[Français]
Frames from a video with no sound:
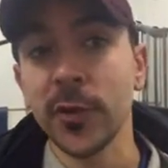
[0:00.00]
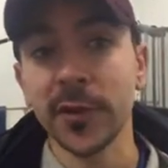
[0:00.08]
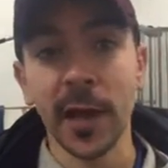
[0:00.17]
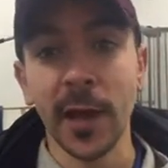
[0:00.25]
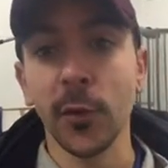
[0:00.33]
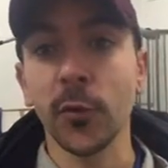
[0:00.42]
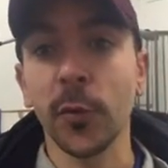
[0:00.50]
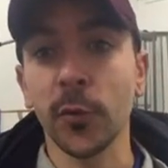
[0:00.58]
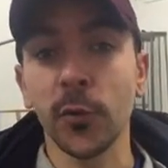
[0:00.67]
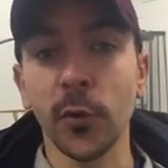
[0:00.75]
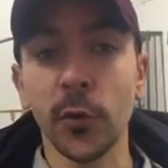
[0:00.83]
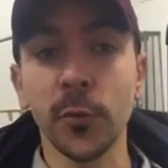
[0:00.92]
derrière
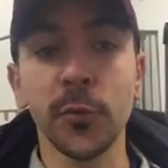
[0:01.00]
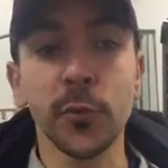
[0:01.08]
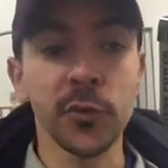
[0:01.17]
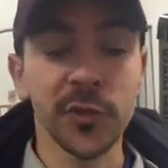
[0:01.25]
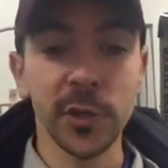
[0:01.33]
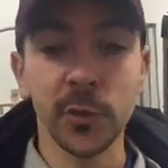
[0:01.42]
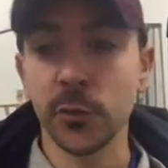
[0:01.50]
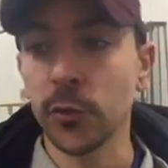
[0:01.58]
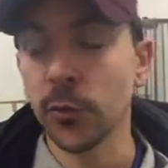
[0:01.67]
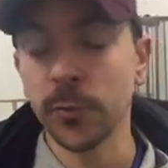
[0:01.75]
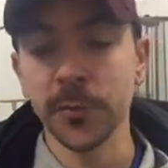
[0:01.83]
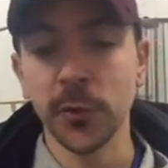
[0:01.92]
le, but
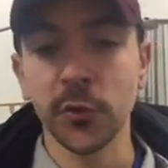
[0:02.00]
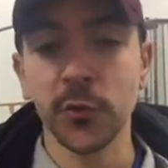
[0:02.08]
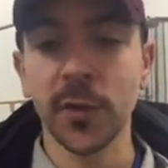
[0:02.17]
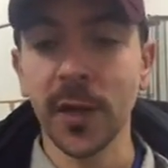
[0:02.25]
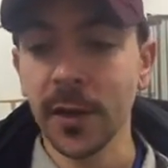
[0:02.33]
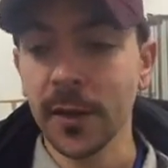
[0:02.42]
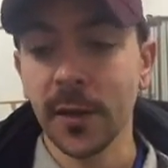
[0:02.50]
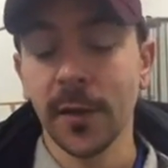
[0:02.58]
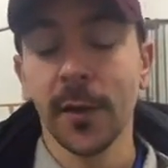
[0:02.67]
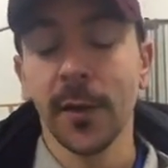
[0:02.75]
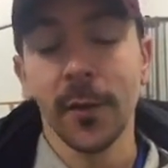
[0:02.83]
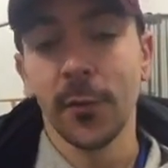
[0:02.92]
de, Julien,
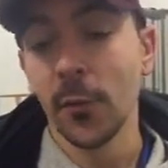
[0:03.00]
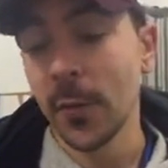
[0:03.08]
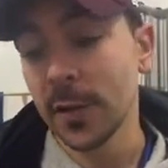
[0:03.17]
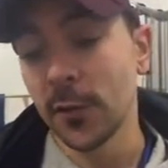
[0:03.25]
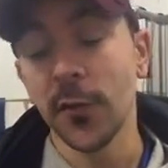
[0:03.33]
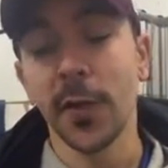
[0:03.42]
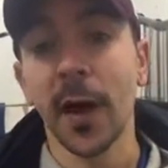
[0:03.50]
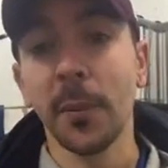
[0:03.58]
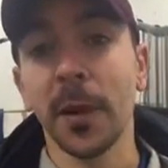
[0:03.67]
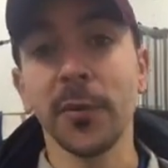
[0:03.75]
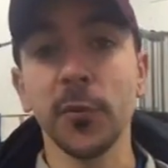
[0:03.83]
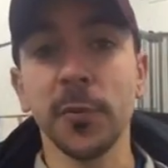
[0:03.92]
le mec veut faire un
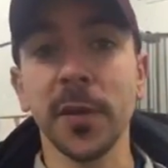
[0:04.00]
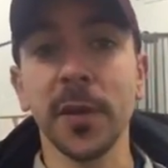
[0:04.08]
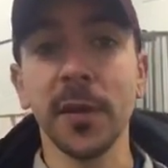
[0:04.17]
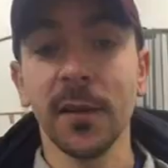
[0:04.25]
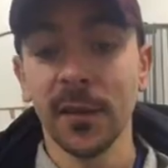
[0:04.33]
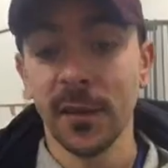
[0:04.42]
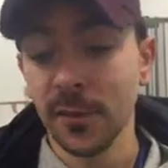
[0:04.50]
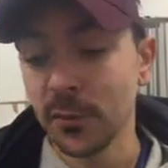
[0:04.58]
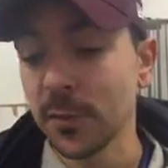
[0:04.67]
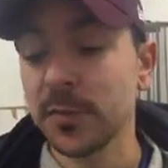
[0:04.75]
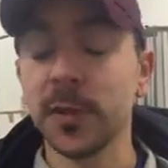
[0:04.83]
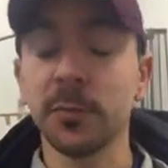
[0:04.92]
plat du pied, il
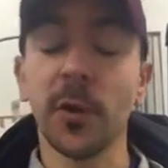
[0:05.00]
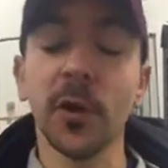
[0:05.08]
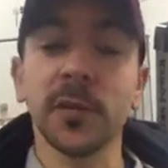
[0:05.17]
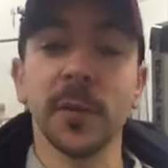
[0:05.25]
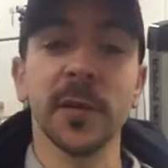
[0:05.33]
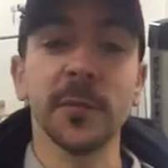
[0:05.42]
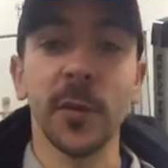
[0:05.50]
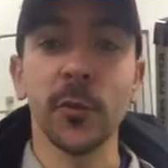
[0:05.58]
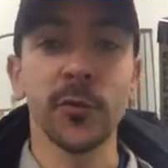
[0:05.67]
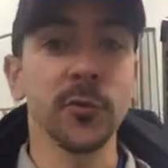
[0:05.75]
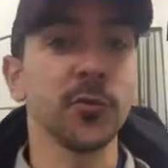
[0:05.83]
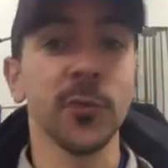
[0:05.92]
y a une petite mode, ça passe
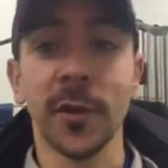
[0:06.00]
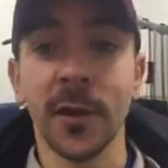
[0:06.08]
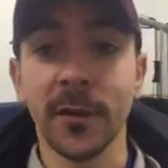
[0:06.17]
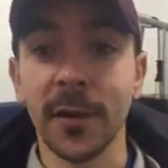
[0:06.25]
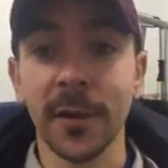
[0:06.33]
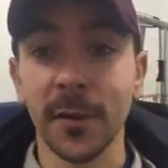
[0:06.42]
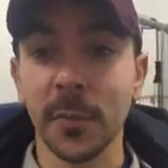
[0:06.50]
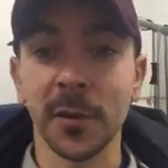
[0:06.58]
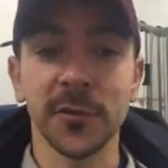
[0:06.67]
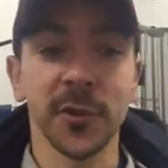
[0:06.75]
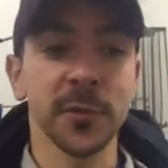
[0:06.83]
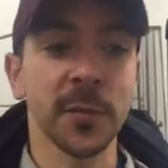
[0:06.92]
par-dessus Julien, voilà, pas de
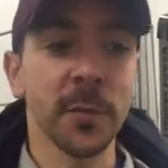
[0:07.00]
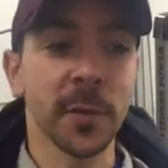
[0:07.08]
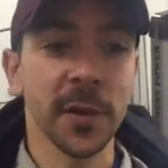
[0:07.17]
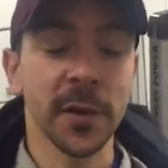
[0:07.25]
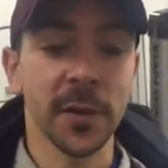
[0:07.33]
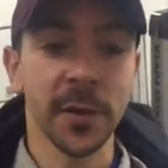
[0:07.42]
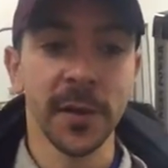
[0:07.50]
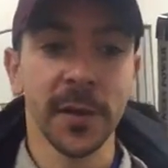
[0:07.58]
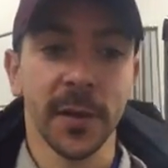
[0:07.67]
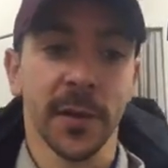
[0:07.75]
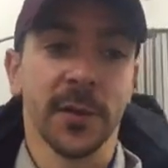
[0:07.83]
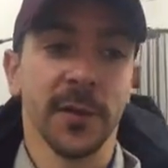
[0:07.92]
chance. Mais après,
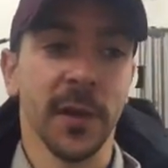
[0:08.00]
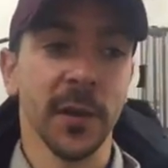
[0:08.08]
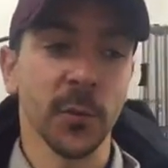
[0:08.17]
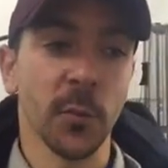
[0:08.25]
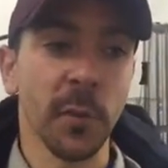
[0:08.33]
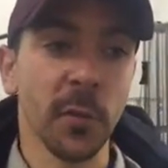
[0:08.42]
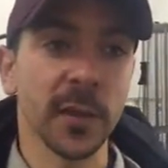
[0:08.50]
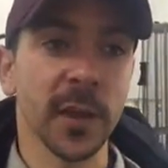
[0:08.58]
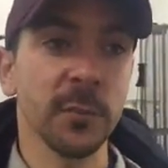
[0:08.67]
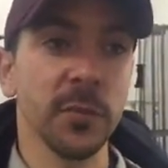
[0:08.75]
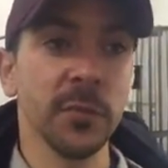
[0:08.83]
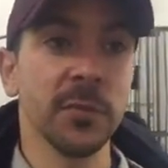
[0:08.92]
c'est vrai qu'on prend
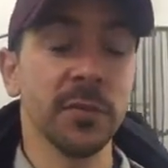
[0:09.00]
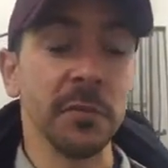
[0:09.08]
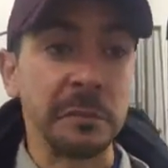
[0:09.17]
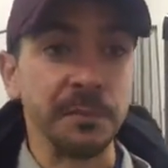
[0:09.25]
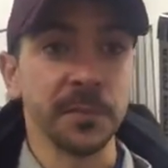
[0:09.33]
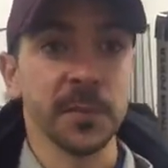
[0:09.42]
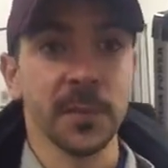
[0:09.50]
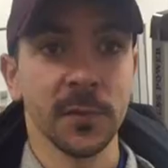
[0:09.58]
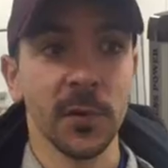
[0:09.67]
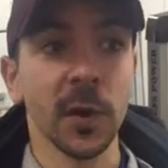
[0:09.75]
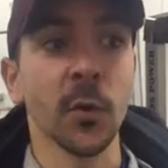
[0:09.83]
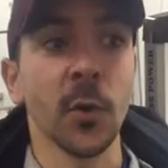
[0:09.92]
4 buts
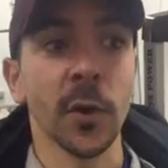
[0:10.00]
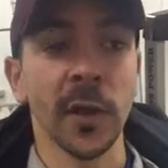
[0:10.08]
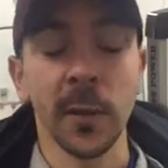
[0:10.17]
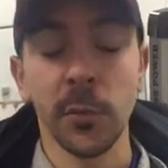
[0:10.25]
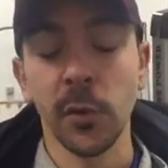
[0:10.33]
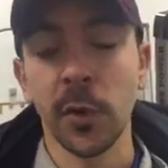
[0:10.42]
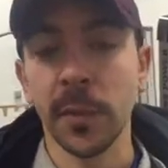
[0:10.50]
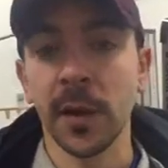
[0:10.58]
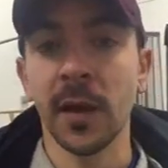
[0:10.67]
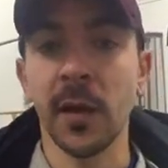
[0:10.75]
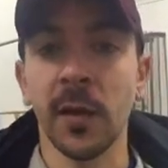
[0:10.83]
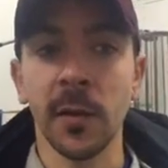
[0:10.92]
il faudra qu'on regarde un peu après
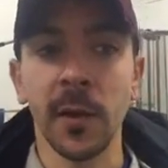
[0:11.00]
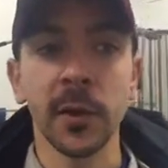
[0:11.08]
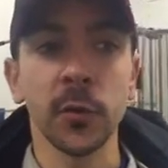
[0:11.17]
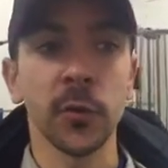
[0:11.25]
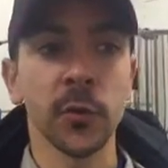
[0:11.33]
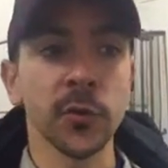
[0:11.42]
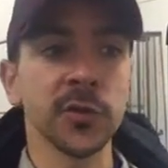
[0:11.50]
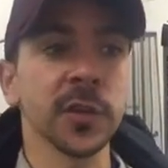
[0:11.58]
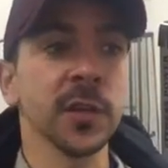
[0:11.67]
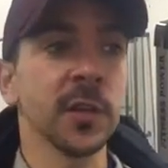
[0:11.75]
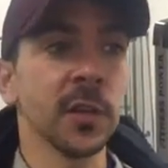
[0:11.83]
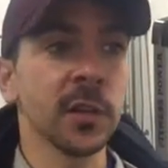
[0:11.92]
euh, avec le coach
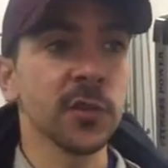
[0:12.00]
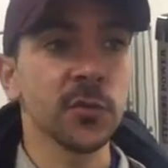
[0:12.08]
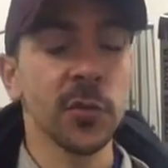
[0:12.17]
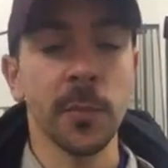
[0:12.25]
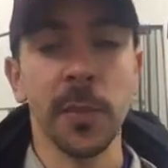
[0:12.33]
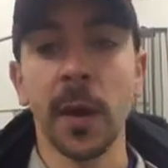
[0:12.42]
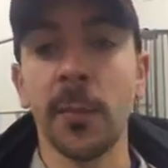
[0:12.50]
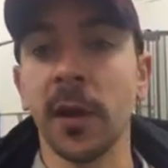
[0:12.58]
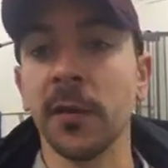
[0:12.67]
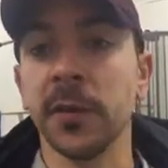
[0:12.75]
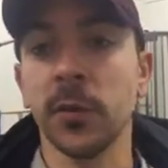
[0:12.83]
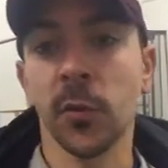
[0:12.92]
et euh, les joueurs par rapport à
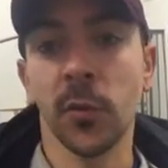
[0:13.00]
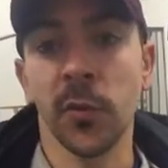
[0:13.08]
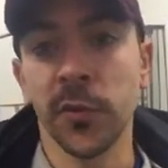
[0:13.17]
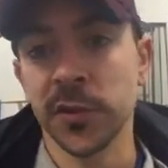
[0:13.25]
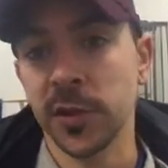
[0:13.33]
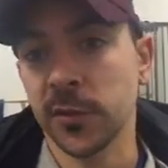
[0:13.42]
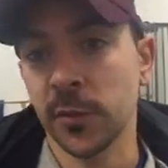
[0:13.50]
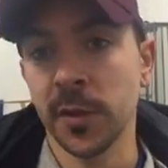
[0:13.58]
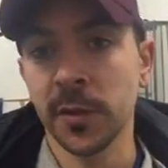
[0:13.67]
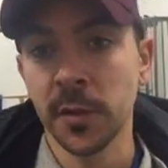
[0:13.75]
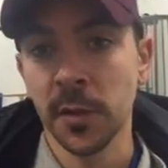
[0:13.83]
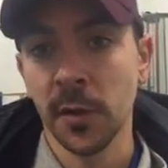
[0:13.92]
la vidéo qu'on fait chaque
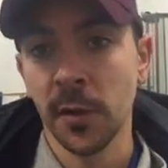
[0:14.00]
semaine,